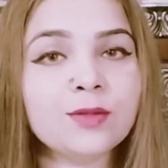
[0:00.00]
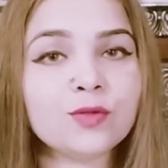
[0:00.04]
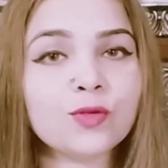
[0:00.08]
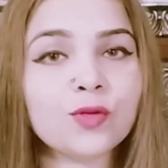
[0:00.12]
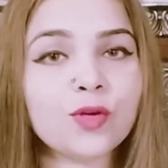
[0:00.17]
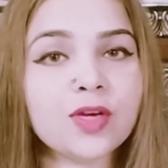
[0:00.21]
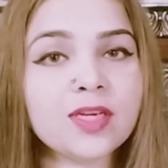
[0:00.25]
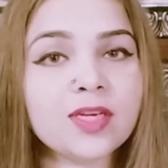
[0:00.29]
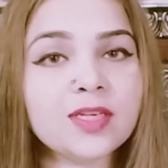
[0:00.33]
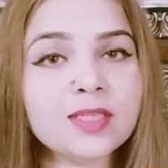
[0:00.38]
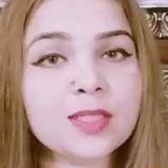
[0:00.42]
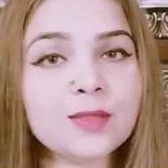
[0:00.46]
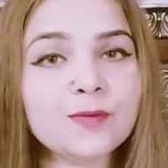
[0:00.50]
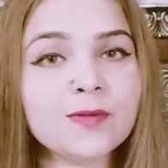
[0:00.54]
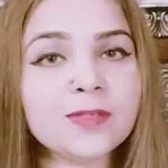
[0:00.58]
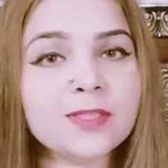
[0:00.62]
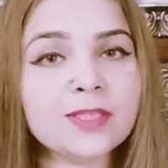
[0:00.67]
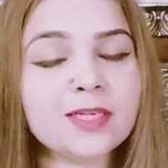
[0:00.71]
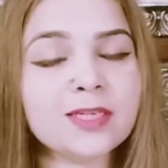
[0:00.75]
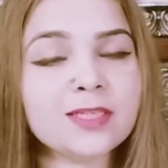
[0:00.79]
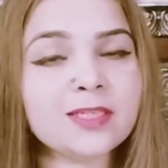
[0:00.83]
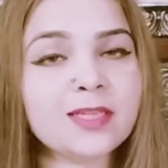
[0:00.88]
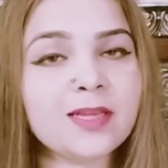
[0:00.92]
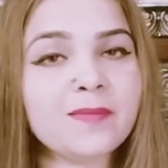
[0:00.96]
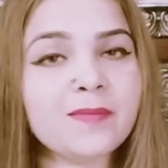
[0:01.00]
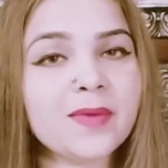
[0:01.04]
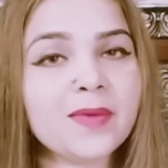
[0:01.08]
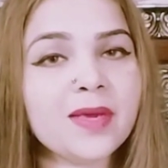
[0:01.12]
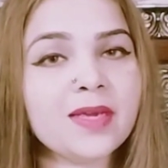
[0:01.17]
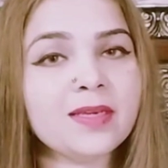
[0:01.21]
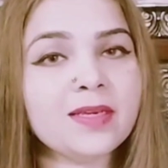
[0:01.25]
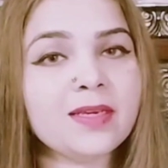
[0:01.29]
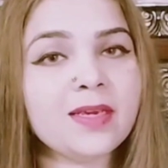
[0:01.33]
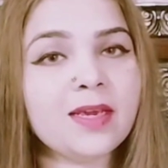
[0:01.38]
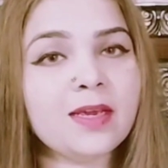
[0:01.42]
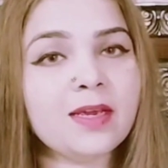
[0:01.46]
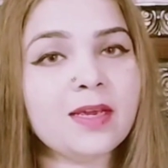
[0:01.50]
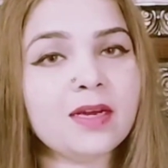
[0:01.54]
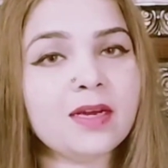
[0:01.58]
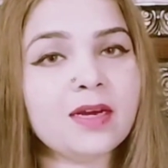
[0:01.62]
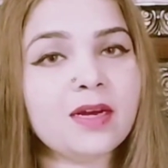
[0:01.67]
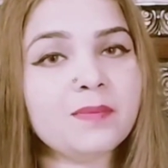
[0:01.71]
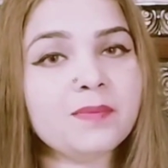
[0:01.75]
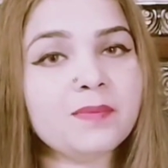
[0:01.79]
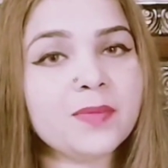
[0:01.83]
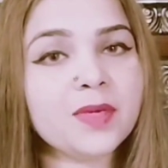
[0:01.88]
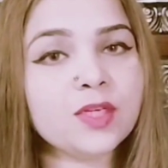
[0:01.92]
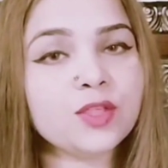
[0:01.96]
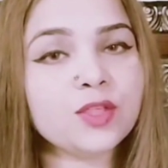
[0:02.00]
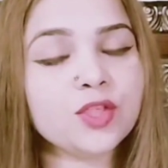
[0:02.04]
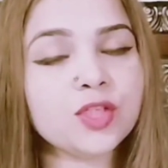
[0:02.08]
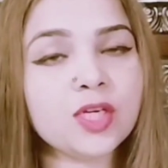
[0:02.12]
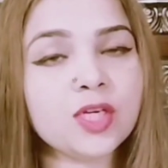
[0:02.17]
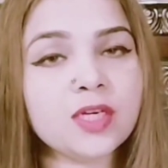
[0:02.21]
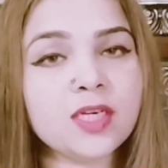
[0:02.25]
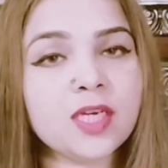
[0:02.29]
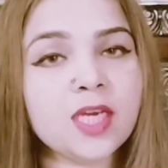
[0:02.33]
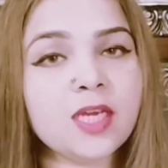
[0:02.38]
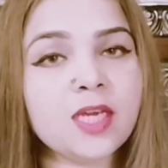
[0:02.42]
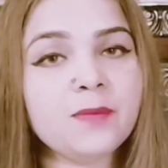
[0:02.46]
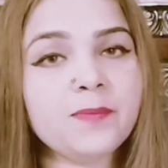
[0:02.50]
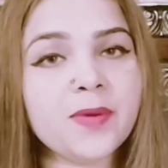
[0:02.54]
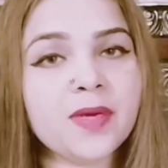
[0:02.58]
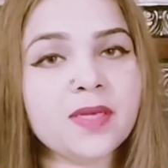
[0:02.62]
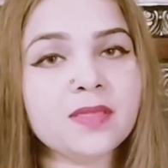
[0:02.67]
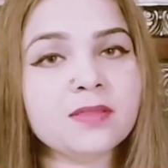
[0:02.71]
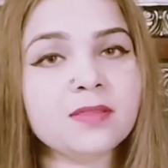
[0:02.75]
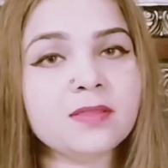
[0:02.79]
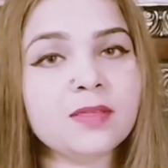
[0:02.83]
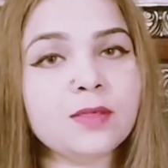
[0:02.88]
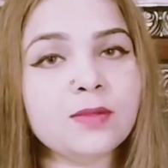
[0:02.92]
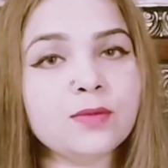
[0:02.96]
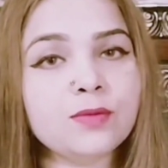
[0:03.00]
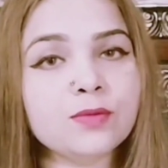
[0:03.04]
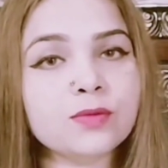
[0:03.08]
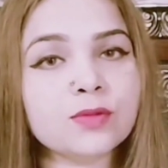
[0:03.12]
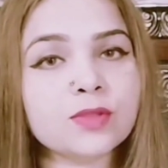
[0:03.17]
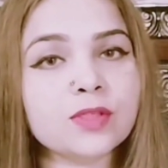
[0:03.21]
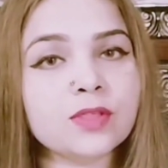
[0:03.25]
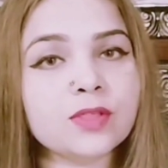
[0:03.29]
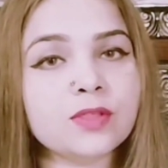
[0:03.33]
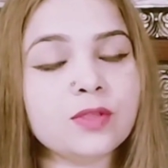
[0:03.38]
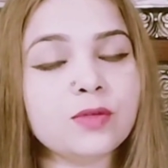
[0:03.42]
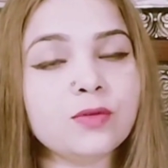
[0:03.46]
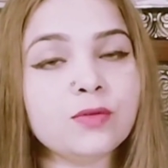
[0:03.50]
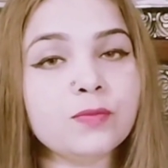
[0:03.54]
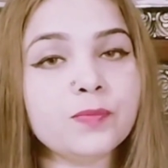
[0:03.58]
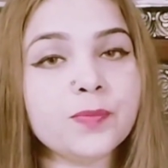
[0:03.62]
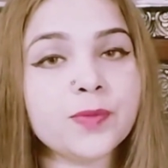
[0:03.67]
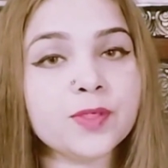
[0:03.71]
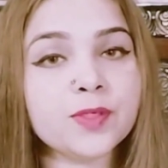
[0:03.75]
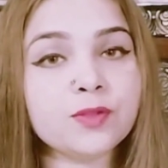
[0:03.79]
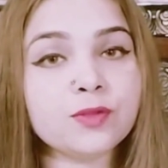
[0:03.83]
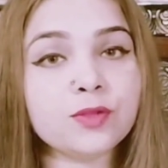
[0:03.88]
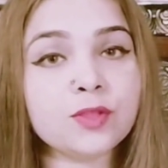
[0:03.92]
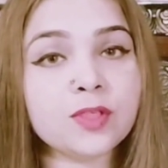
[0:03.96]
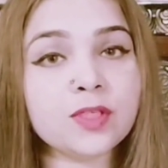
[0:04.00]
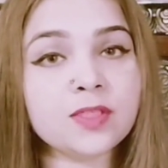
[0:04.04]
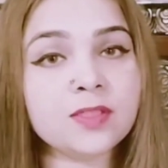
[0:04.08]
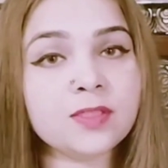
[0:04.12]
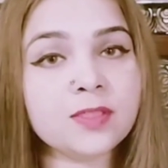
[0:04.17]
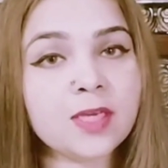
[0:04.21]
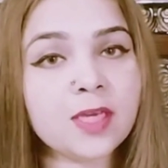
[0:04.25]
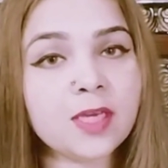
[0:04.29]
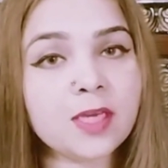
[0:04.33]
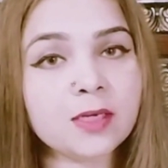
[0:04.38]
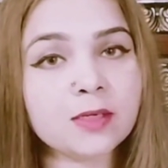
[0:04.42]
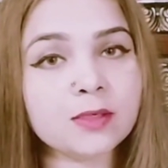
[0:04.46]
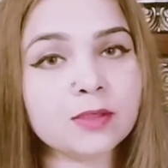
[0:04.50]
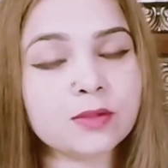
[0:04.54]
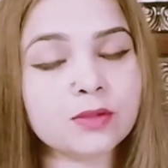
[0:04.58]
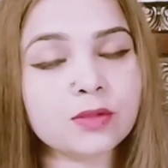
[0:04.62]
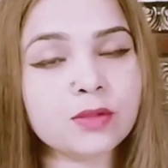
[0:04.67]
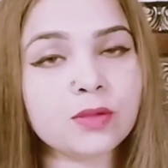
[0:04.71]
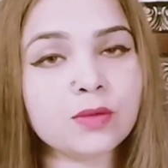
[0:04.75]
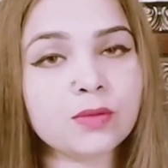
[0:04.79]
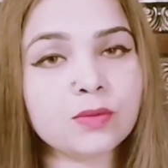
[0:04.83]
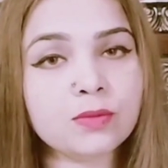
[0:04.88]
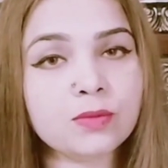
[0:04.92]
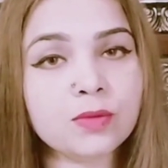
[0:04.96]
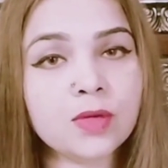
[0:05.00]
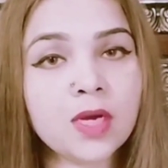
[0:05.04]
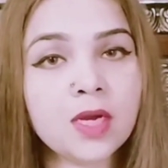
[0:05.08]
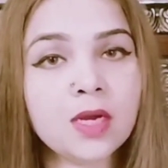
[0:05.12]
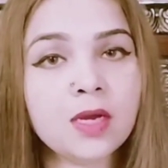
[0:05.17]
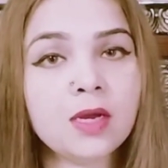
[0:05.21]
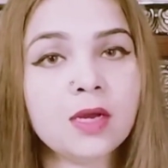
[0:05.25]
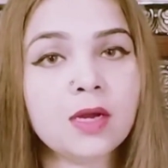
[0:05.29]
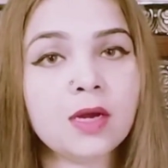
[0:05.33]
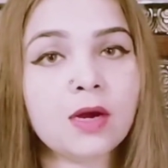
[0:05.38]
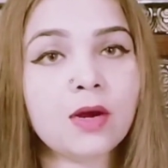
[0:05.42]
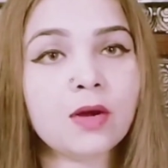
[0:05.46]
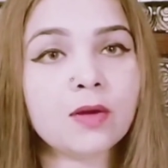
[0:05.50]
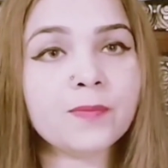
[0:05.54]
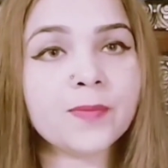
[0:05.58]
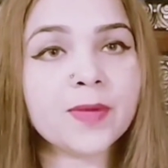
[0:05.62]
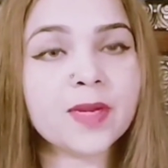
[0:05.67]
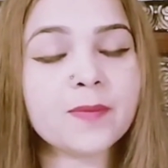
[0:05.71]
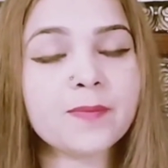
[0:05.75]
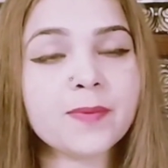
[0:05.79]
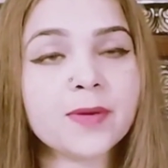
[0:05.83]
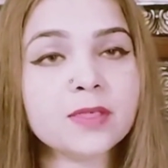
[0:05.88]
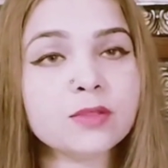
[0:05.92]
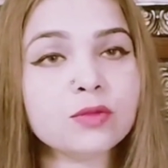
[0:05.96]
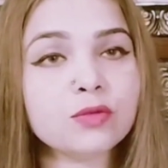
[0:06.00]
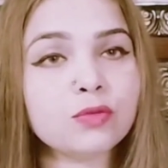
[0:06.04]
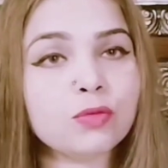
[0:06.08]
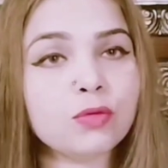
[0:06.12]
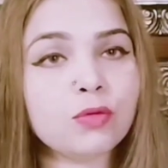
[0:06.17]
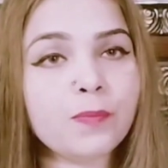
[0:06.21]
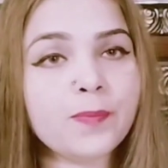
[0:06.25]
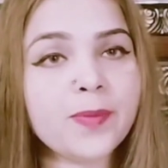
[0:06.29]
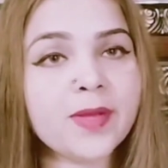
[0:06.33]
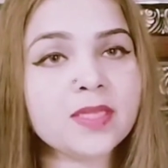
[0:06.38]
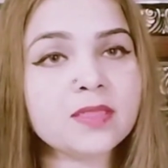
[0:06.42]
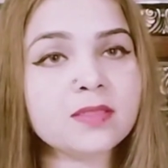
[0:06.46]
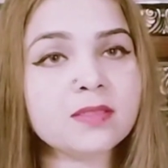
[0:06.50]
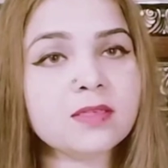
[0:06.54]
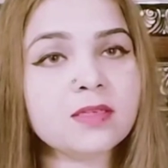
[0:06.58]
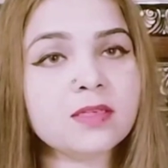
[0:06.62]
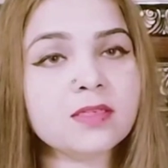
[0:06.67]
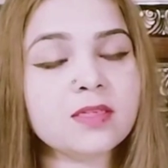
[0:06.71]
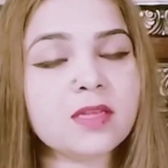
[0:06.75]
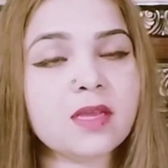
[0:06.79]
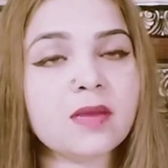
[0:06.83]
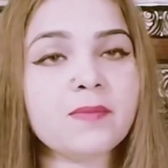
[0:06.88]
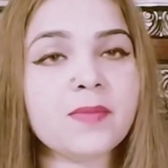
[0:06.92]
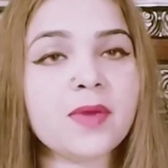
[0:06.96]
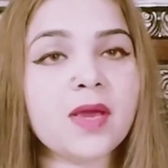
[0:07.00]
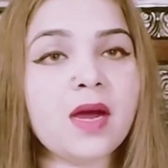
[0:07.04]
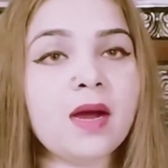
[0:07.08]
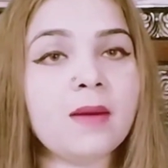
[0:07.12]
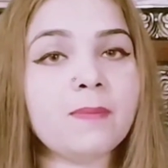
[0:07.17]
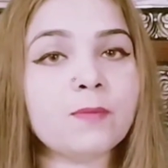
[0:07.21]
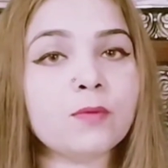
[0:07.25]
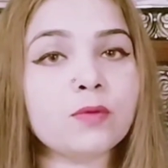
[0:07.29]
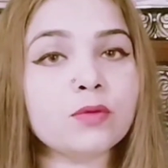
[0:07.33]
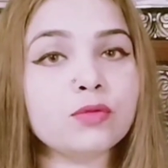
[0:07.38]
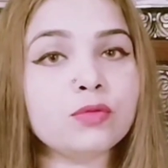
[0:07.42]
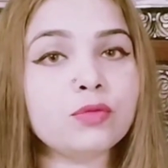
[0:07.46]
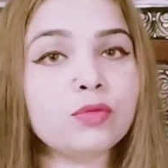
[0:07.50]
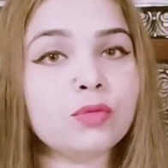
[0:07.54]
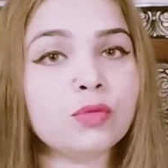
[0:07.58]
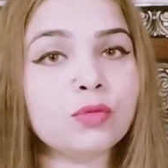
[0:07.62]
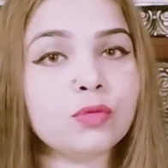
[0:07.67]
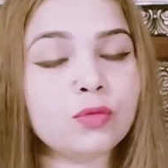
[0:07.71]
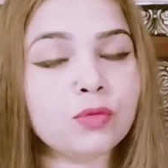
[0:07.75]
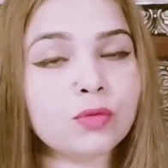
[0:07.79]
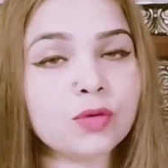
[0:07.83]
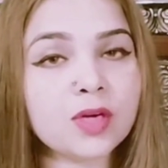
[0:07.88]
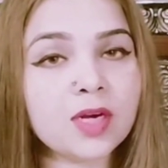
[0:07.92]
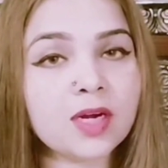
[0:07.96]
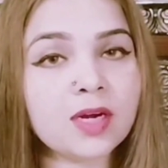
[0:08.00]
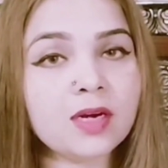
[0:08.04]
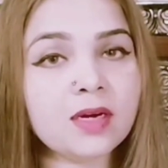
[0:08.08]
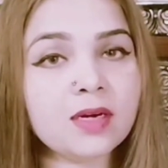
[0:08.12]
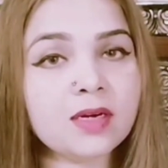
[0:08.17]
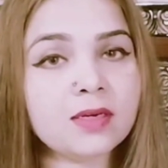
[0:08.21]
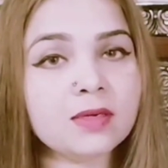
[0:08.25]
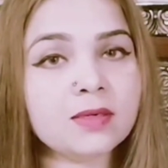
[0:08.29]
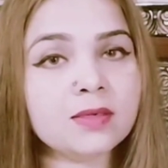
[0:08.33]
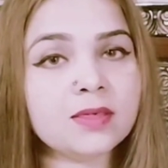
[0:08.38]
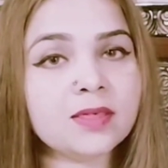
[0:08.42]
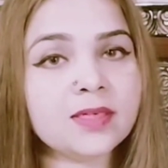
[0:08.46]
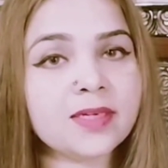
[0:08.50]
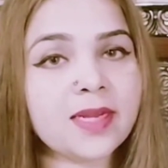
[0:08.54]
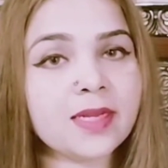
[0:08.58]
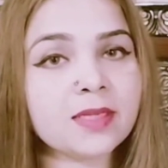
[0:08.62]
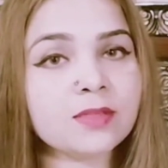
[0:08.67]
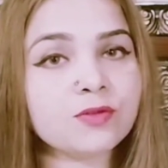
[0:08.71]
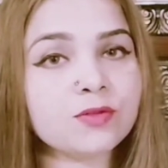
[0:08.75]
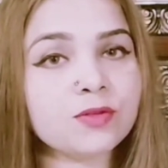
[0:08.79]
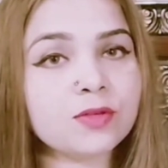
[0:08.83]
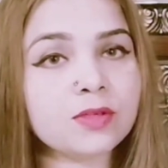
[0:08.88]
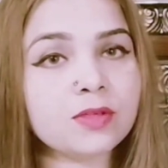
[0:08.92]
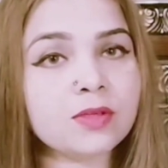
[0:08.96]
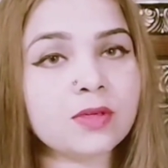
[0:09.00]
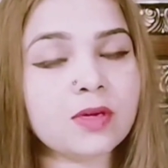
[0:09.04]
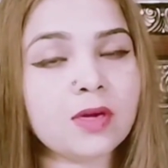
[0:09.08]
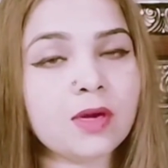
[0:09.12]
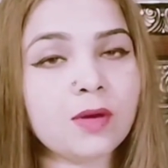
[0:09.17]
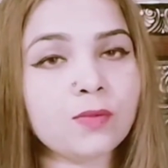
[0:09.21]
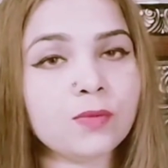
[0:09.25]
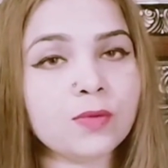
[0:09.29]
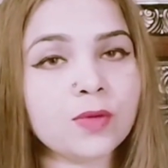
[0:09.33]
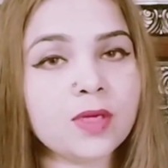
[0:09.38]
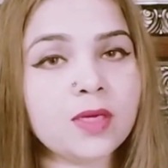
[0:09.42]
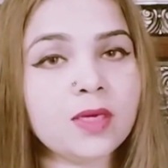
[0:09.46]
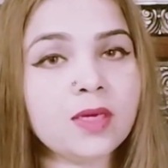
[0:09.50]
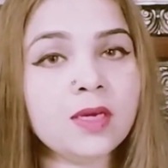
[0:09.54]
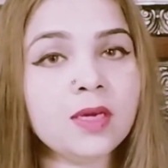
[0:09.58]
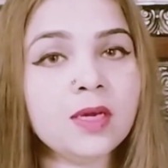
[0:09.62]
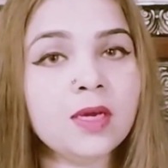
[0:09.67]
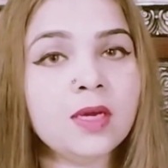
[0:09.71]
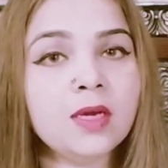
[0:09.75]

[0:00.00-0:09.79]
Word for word: तो इस वजह से मैं ये हमेशा यही पेंसिल यूज़ करती हूँ परचेज़ यही करती हूँ और मेरे पास दो पेंसिल्स हैं मैं आपको दोनों का टेक्सचर दिखाऊंगी